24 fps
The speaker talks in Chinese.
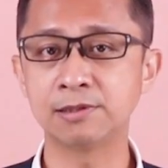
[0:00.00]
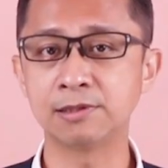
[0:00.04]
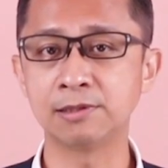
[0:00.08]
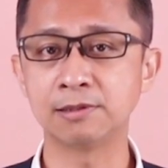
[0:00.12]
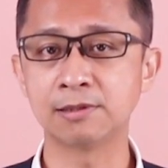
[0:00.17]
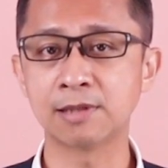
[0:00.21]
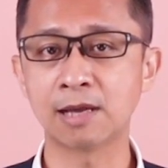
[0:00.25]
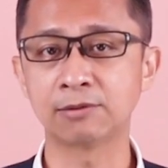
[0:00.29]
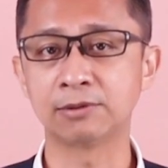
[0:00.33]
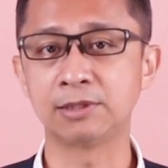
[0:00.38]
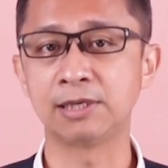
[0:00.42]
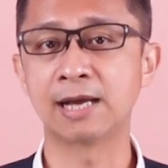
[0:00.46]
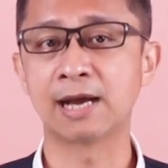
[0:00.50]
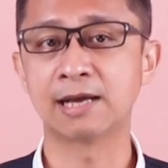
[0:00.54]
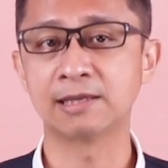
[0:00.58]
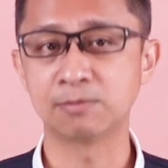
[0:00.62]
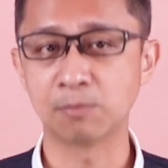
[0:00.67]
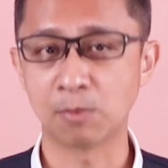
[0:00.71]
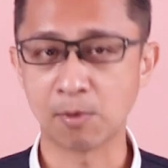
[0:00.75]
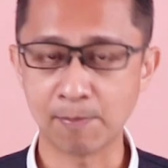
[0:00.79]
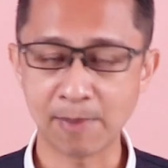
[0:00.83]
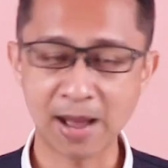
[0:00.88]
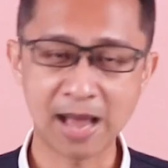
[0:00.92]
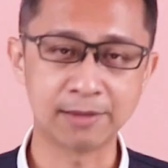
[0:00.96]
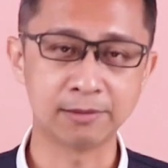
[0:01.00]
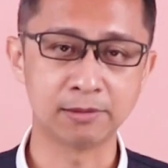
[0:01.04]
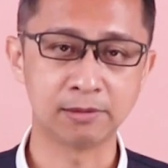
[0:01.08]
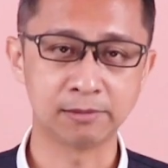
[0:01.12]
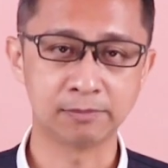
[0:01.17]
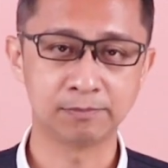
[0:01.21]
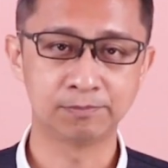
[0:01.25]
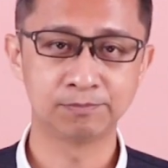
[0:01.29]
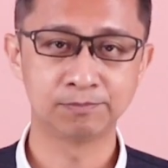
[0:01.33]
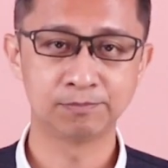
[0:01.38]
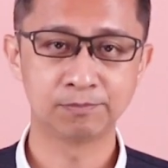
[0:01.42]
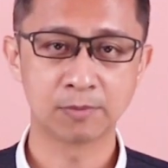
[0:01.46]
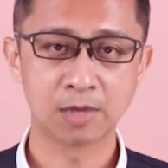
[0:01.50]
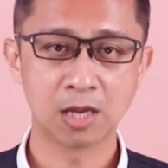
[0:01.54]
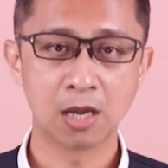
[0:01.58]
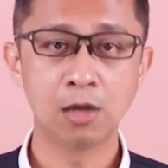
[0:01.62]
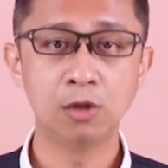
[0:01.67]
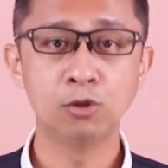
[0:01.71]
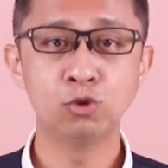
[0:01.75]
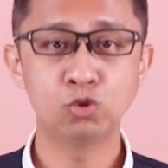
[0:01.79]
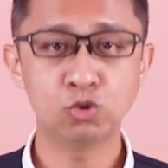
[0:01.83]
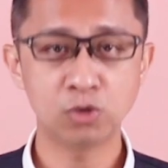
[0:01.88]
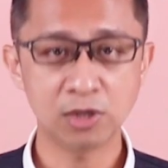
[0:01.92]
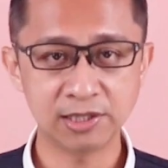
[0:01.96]
己到底该怎么办呢？
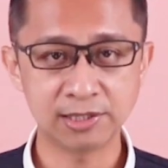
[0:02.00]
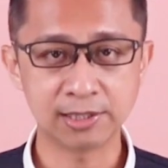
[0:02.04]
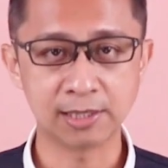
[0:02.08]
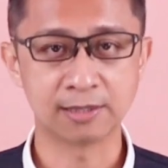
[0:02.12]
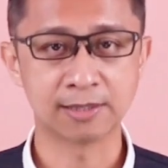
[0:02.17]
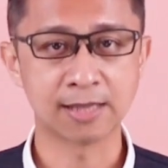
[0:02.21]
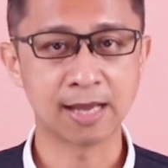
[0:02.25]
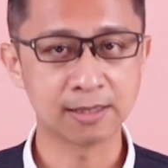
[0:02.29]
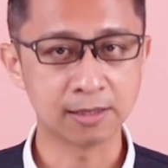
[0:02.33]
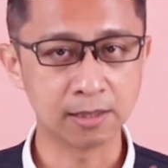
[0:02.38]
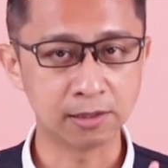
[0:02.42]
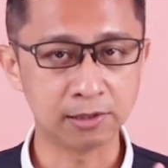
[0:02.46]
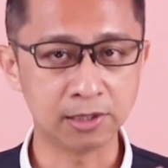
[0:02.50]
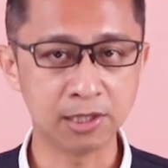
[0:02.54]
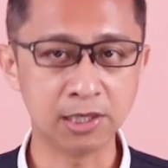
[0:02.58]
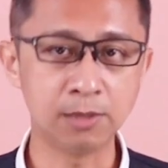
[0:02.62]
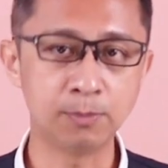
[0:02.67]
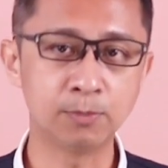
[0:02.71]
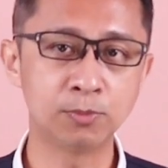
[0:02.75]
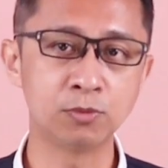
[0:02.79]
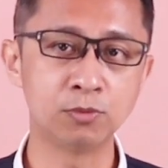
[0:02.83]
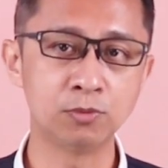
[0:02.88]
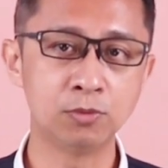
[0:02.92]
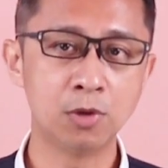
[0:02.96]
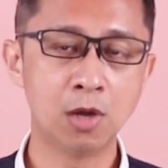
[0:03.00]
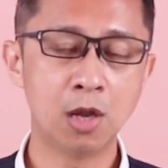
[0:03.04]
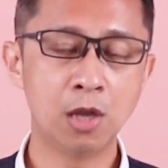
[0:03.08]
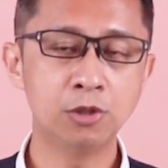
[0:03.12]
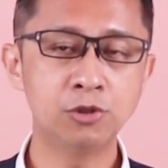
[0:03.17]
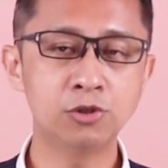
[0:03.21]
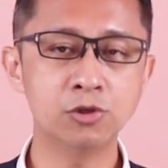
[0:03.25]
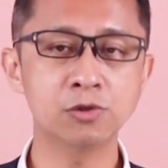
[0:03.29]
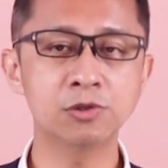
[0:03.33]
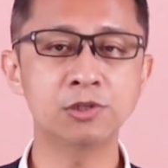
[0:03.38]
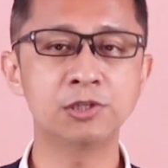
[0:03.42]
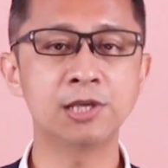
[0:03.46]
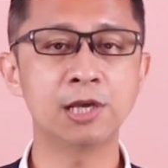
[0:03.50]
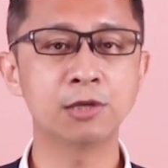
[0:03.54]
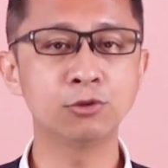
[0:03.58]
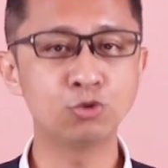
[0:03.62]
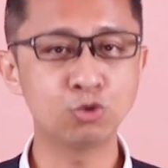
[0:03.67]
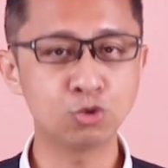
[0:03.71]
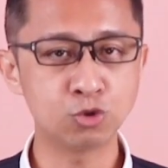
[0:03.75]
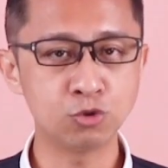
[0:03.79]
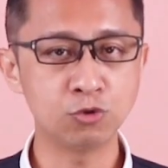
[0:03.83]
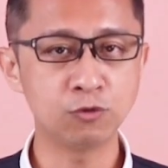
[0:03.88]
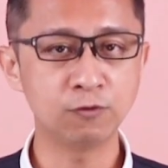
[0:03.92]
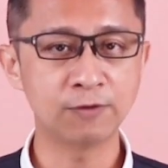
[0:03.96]
最简单的第一步就是先
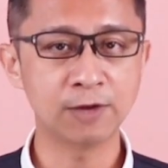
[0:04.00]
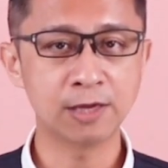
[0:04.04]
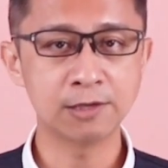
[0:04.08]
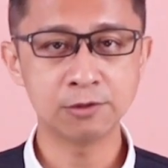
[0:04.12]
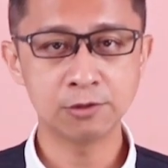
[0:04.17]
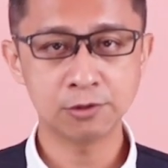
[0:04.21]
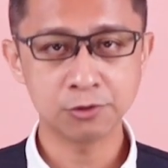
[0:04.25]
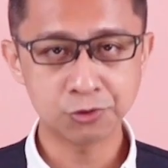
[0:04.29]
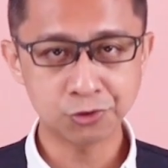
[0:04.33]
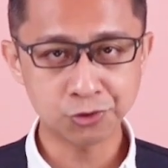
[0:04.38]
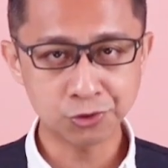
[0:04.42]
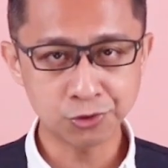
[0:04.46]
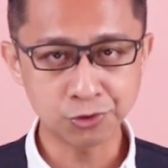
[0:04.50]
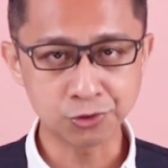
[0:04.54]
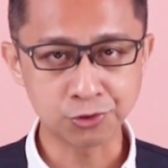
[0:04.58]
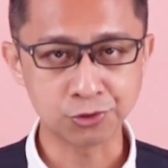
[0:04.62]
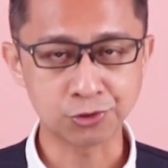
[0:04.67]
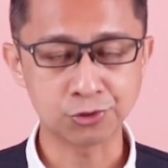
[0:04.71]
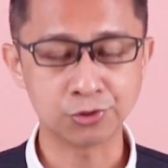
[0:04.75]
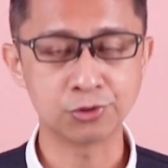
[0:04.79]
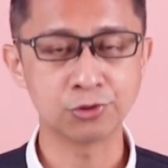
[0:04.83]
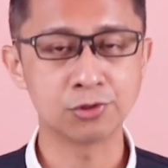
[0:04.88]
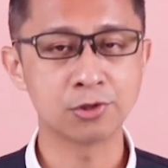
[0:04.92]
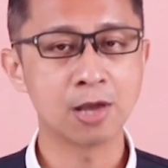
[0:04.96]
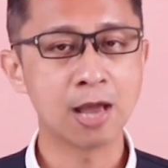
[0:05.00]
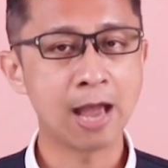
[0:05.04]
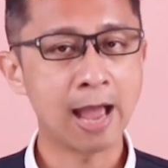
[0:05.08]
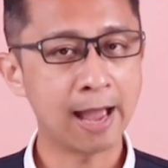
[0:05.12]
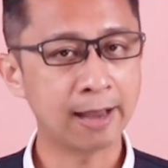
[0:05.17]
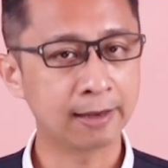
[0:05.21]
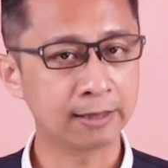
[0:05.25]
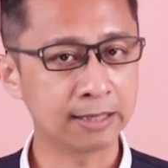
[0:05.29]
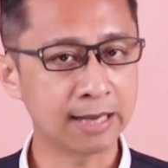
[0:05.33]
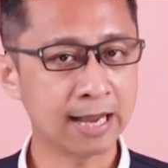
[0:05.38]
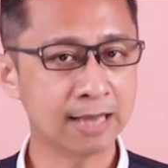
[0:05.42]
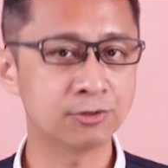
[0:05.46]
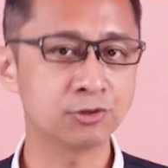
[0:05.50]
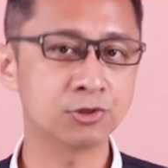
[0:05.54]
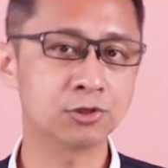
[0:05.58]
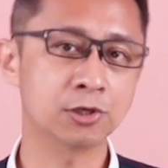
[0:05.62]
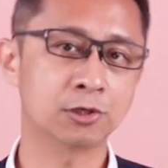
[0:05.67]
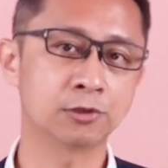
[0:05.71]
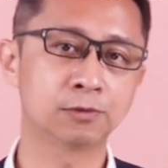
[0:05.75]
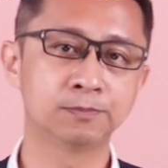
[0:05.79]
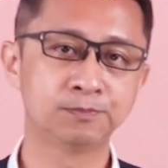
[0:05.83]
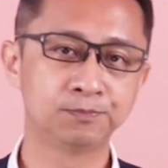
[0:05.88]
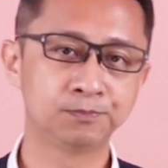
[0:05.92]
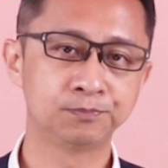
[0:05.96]
区分事实和感
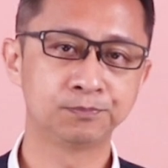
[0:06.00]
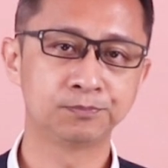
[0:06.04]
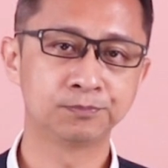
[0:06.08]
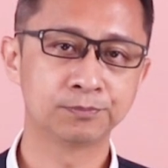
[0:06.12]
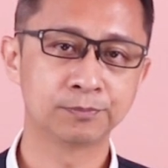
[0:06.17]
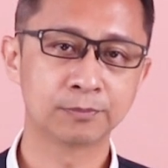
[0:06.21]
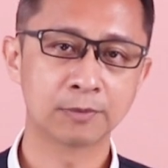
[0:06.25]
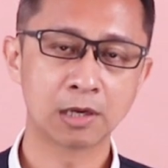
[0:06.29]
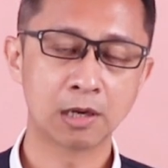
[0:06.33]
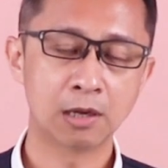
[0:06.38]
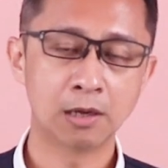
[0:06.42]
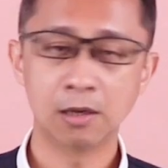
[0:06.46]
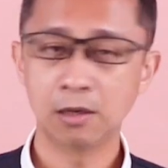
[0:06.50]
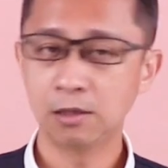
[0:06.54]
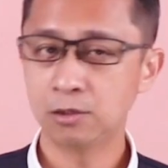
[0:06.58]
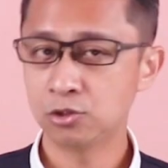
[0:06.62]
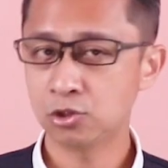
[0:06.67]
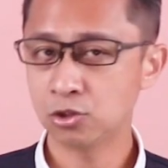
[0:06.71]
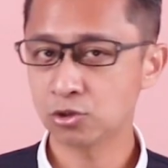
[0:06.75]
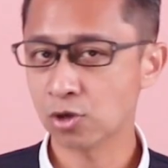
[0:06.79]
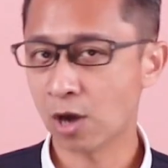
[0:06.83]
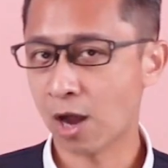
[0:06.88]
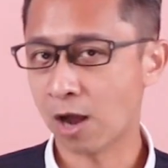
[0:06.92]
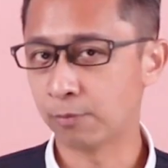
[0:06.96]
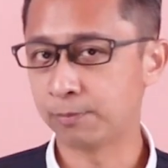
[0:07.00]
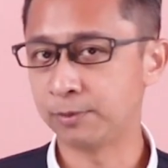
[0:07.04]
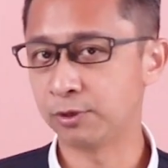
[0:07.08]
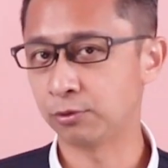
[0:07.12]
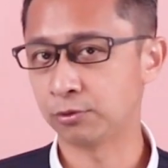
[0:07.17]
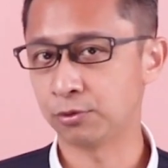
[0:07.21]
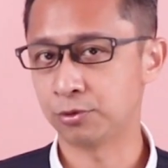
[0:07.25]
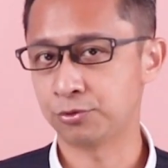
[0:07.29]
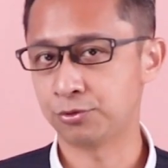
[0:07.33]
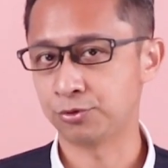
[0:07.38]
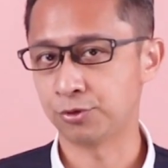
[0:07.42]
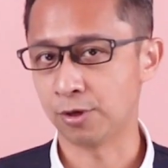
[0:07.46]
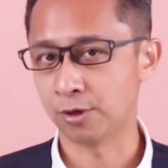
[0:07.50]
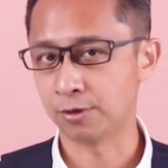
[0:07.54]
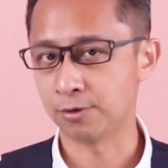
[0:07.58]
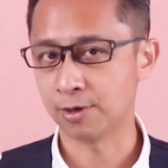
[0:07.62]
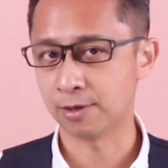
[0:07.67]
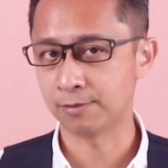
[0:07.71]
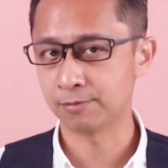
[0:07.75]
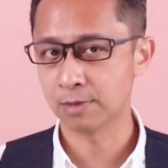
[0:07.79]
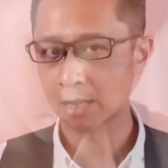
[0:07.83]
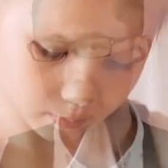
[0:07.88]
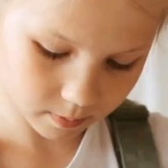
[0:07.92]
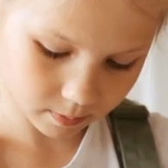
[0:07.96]
受。这就好比我的学
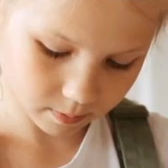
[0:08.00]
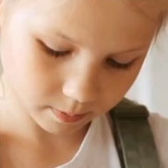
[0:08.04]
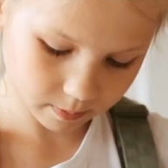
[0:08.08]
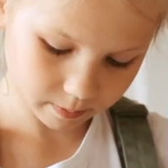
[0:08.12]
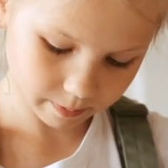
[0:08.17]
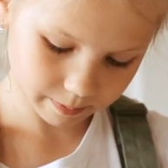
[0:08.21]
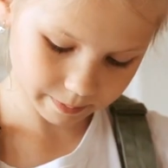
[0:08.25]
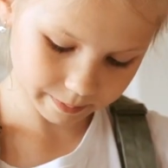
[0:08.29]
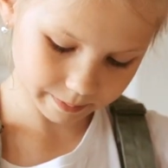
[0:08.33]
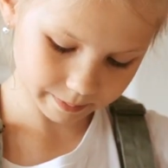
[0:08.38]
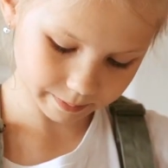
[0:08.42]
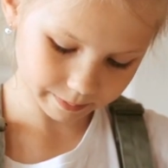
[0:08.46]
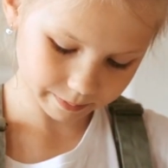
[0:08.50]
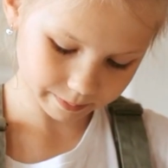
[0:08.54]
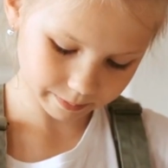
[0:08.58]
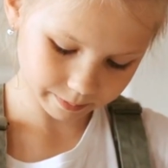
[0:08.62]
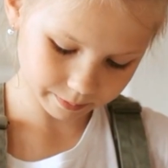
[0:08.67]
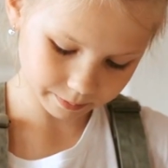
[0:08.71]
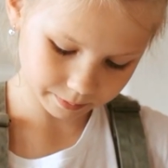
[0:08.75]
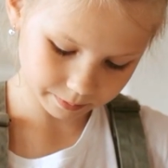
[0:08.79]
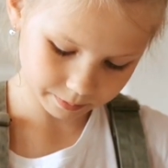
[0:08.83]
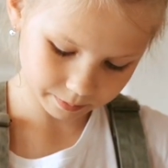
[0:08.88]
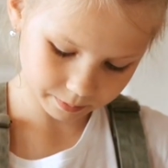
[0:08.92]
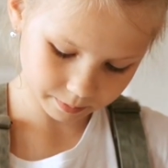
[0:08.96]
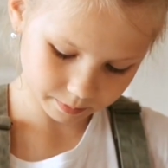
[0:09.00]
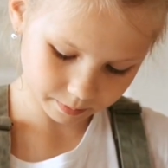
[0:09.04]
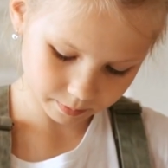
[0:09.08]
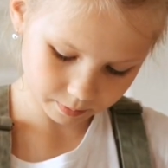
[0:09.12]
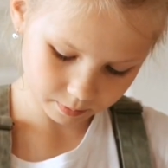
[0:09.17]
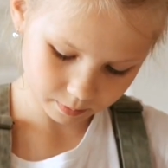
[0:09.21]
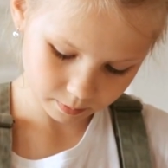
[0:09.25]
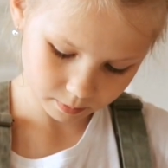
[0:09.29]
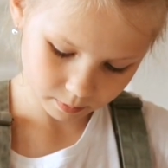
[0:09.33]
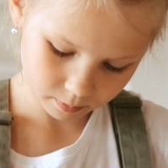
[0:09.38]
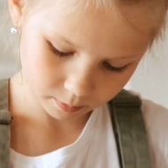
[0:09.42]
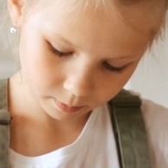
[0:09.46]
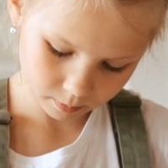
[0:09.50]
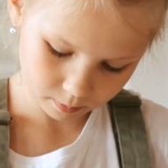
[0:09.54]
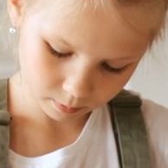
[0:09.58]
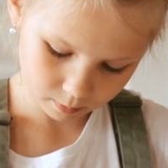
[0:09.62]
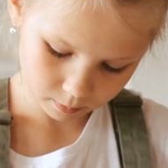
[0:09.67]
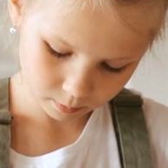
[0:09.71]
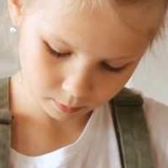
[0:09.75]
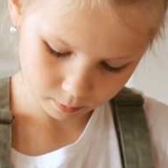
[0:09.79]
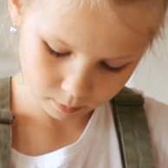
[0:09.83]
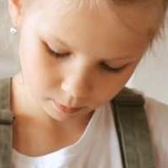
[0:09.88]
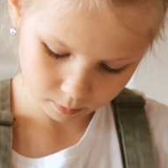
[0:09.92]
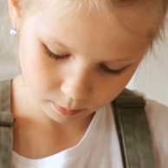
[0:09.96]
员。他小时候确实因
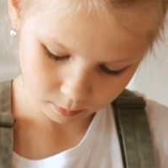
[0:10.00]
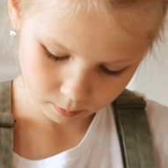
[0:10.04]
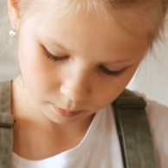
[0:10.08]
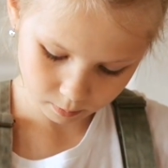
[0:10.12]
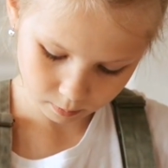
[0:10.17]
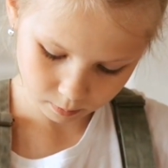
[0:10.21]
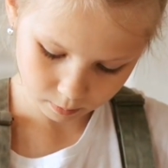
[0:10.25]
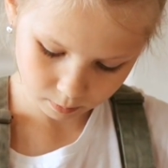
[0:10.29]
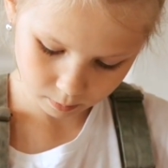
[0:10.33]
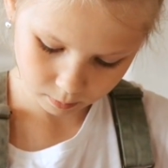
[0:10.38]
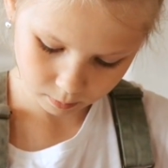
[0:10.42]
为写字好